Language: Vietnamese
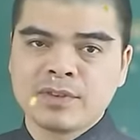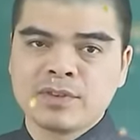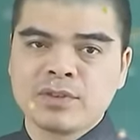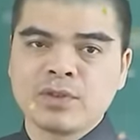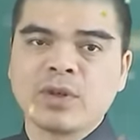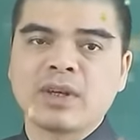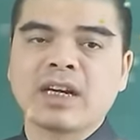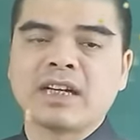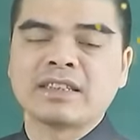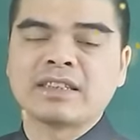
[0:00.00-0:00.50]

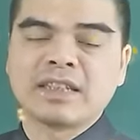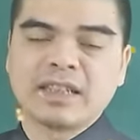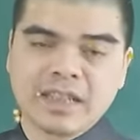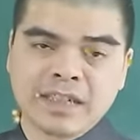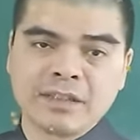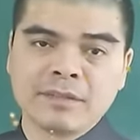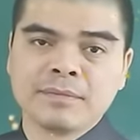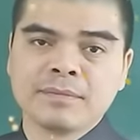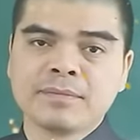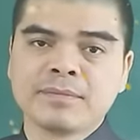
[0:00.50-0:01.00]
cho cả gia
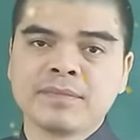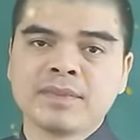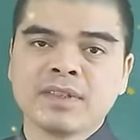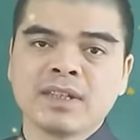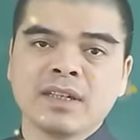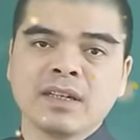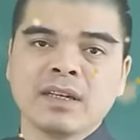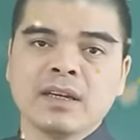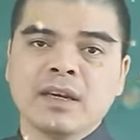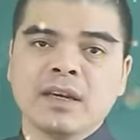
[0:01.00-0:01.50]
đình.
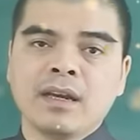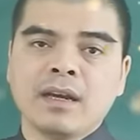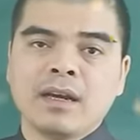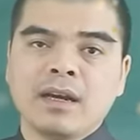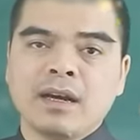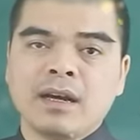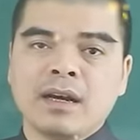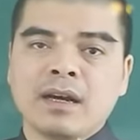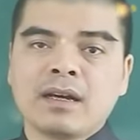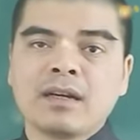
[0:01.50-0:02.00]

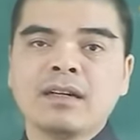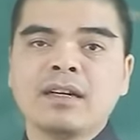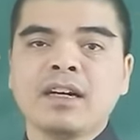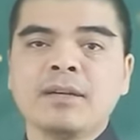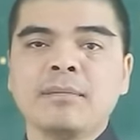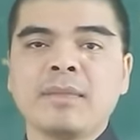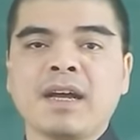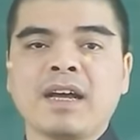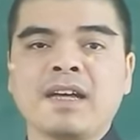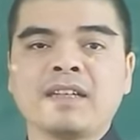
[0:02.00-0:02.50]

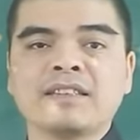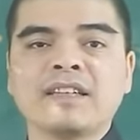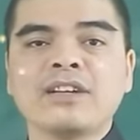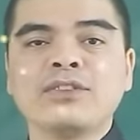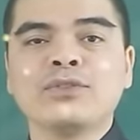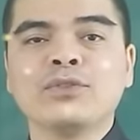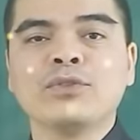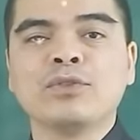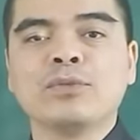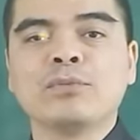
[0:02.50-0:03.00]
Người mà gia
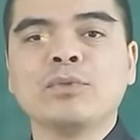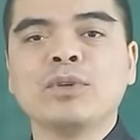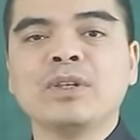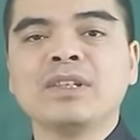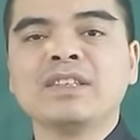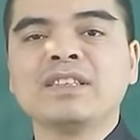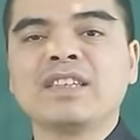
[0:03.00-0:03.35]
chủ muốn